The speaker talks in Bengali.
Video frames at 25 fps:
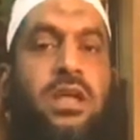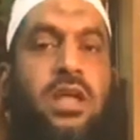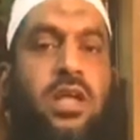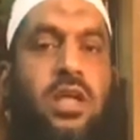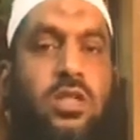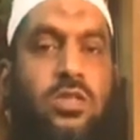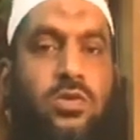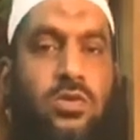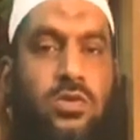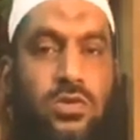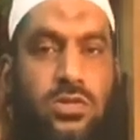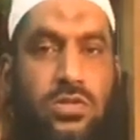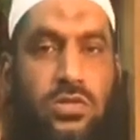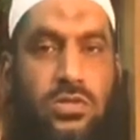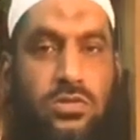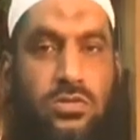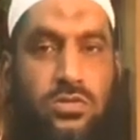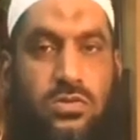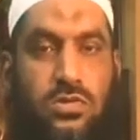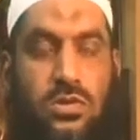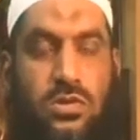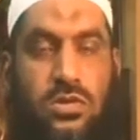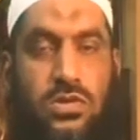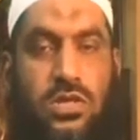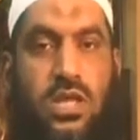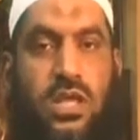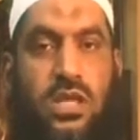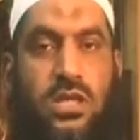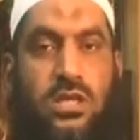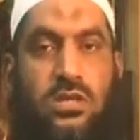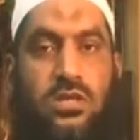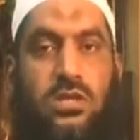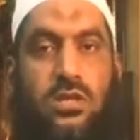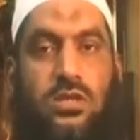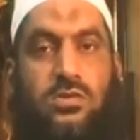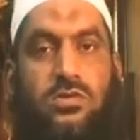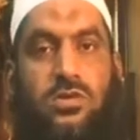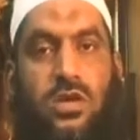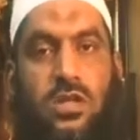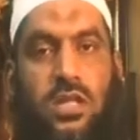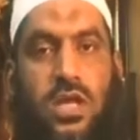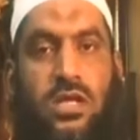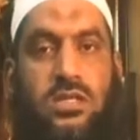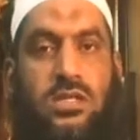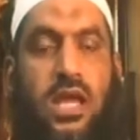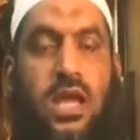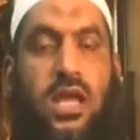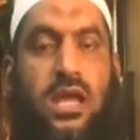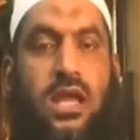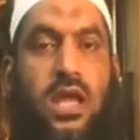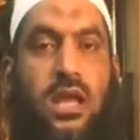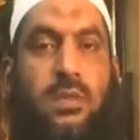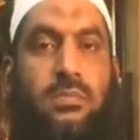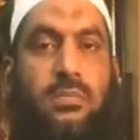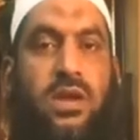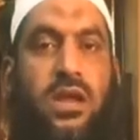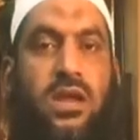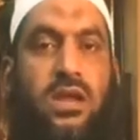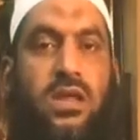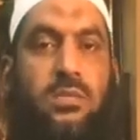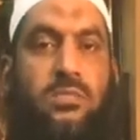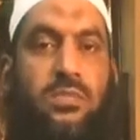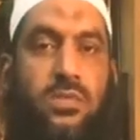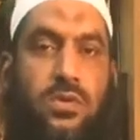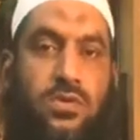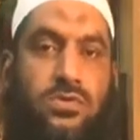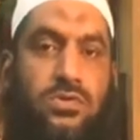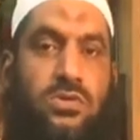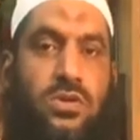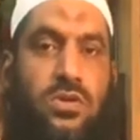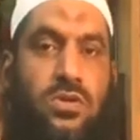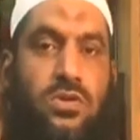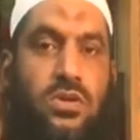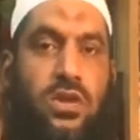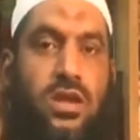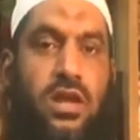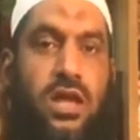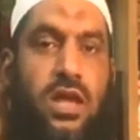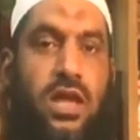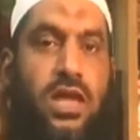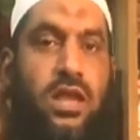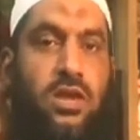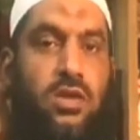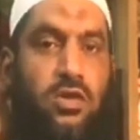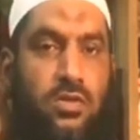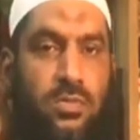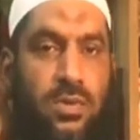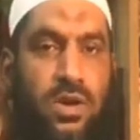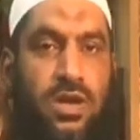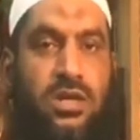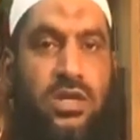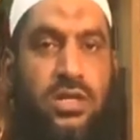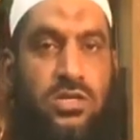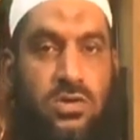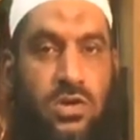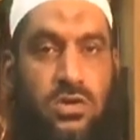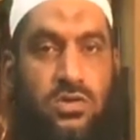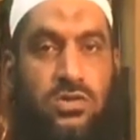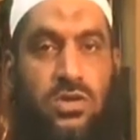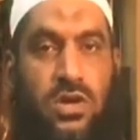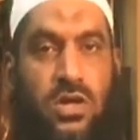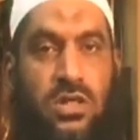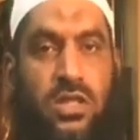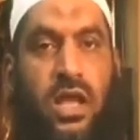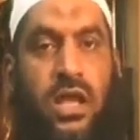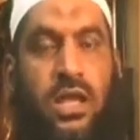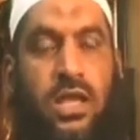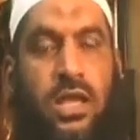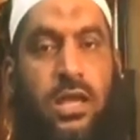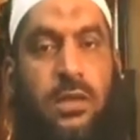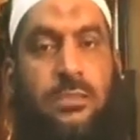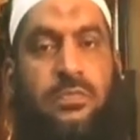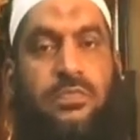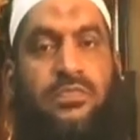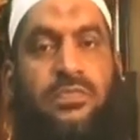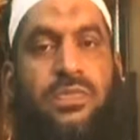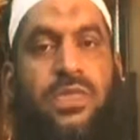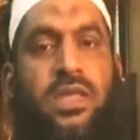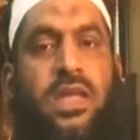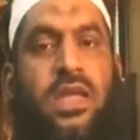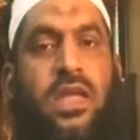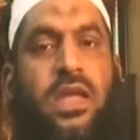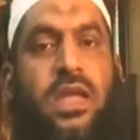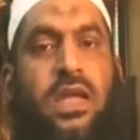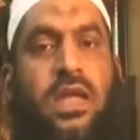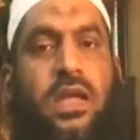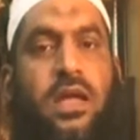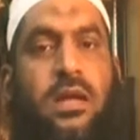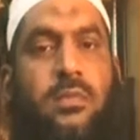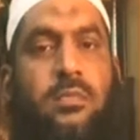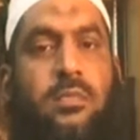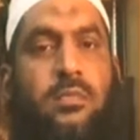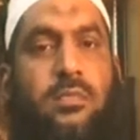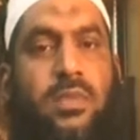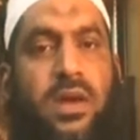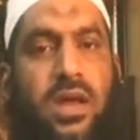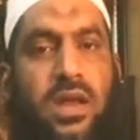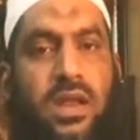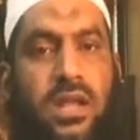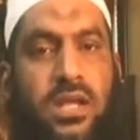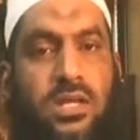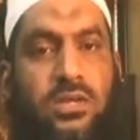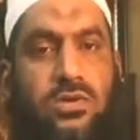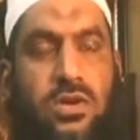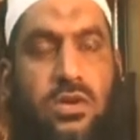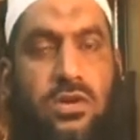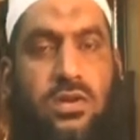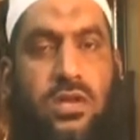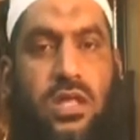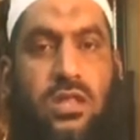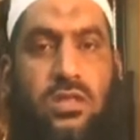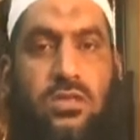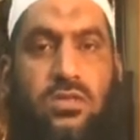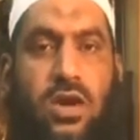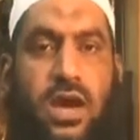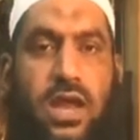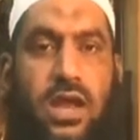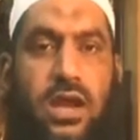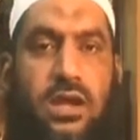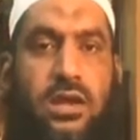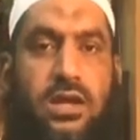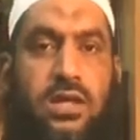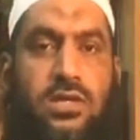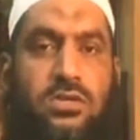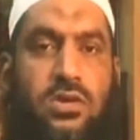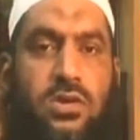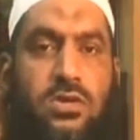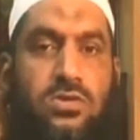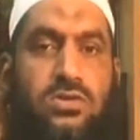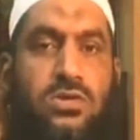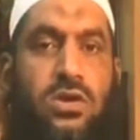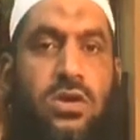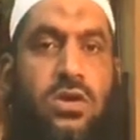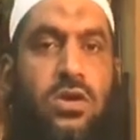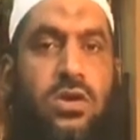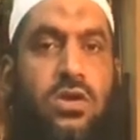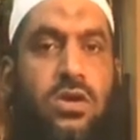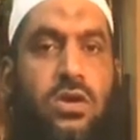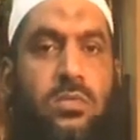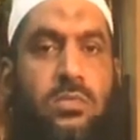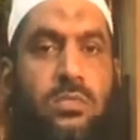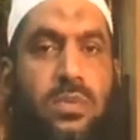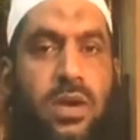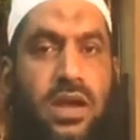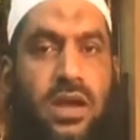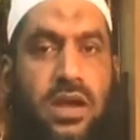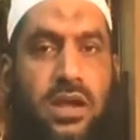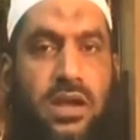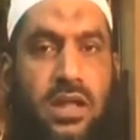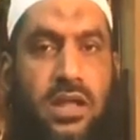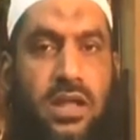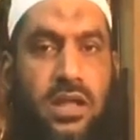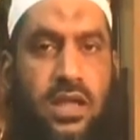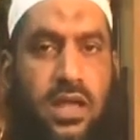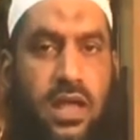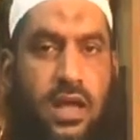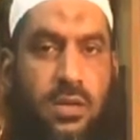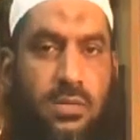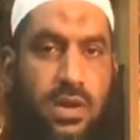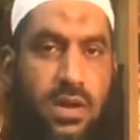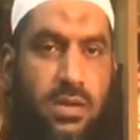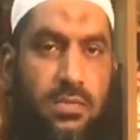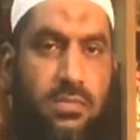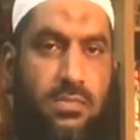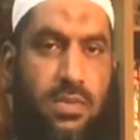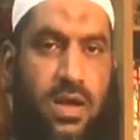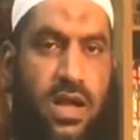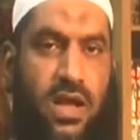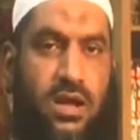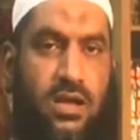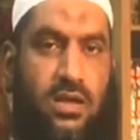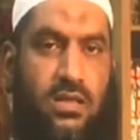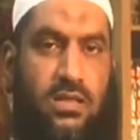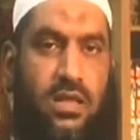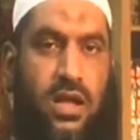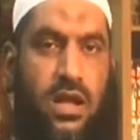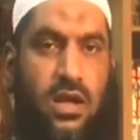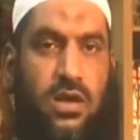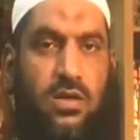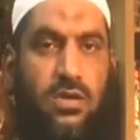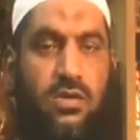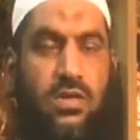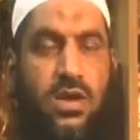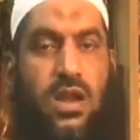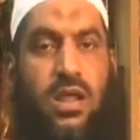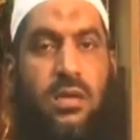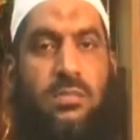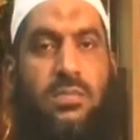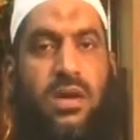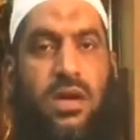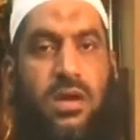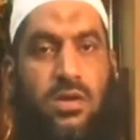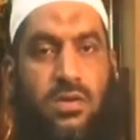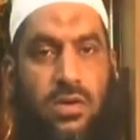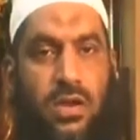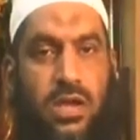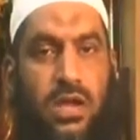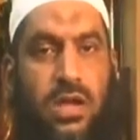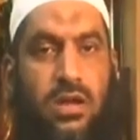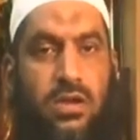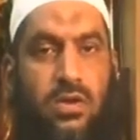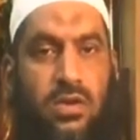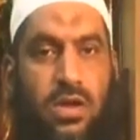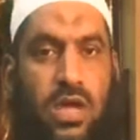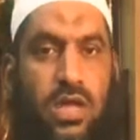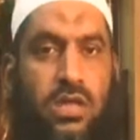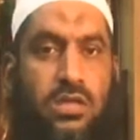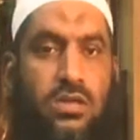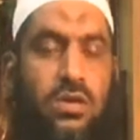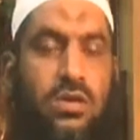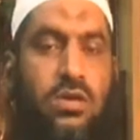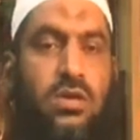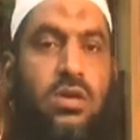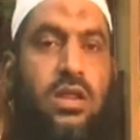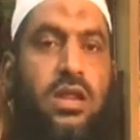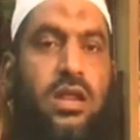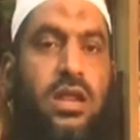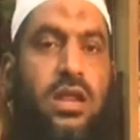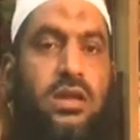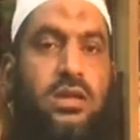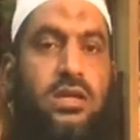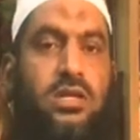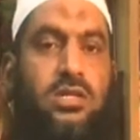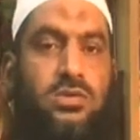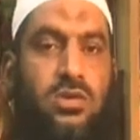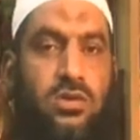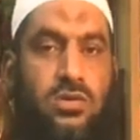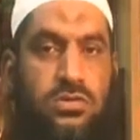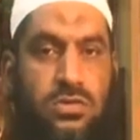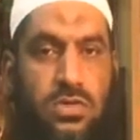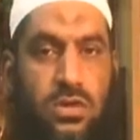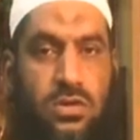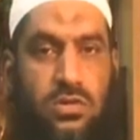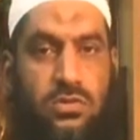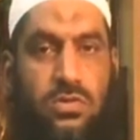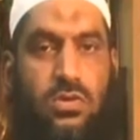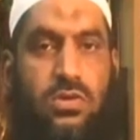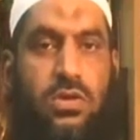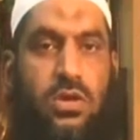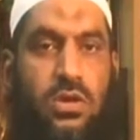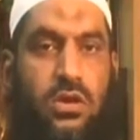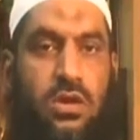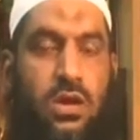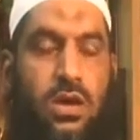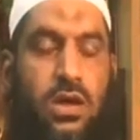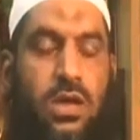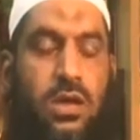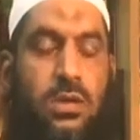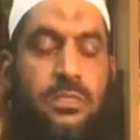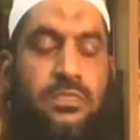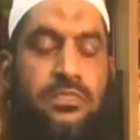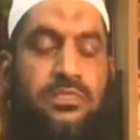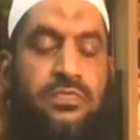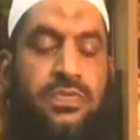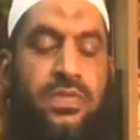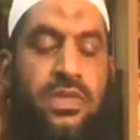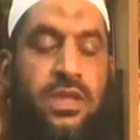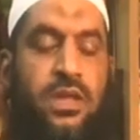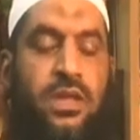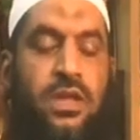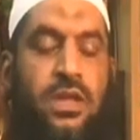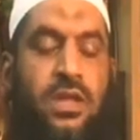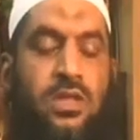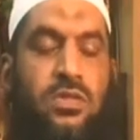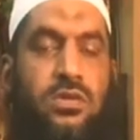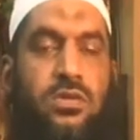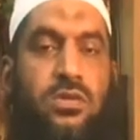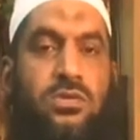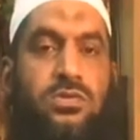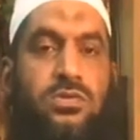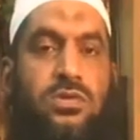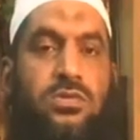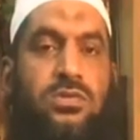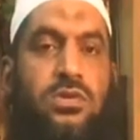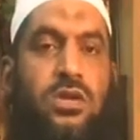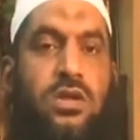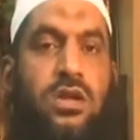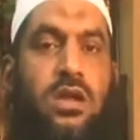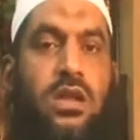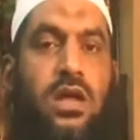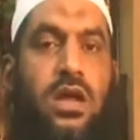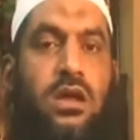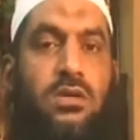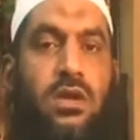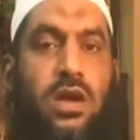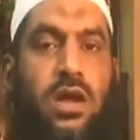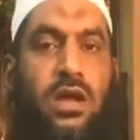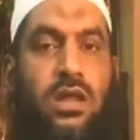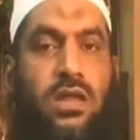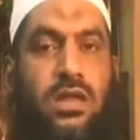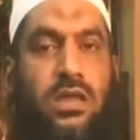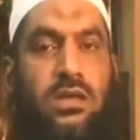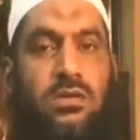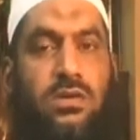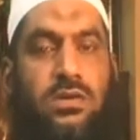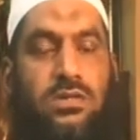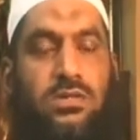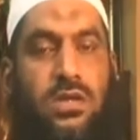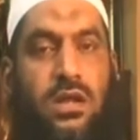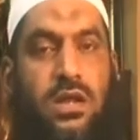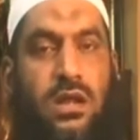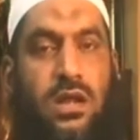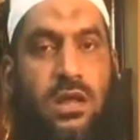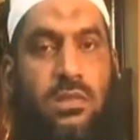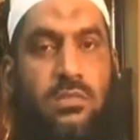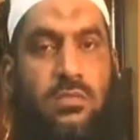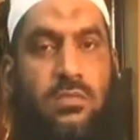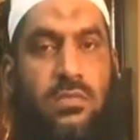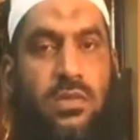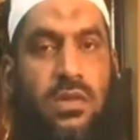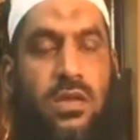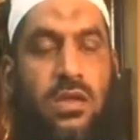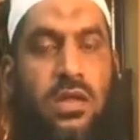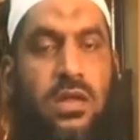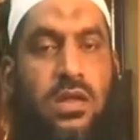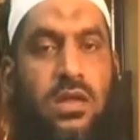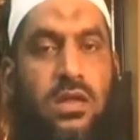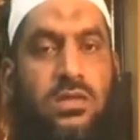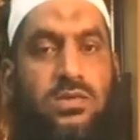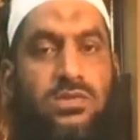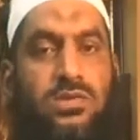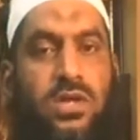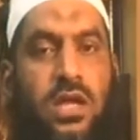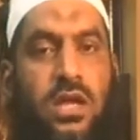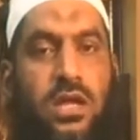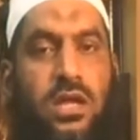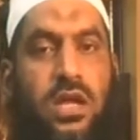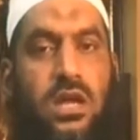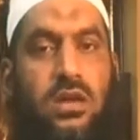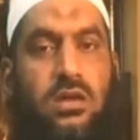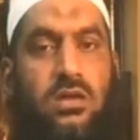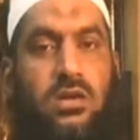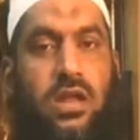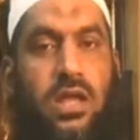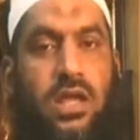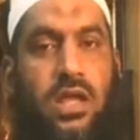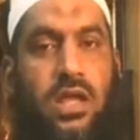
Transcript: তো ঠিক যথা জায়গায় পানি পৌঁছলো কিনা এরকম একটি সংশয় থাকে পানি সংক্রান্ত আরেকটি সংশয় হলো পানিটি কি আবার পাক থাকলো না না পাক হয়ে গেল এই ধরনের একটি সংশয় তৈরি হয় রসুল সাল আলী আসাল্লাম যেই কারণে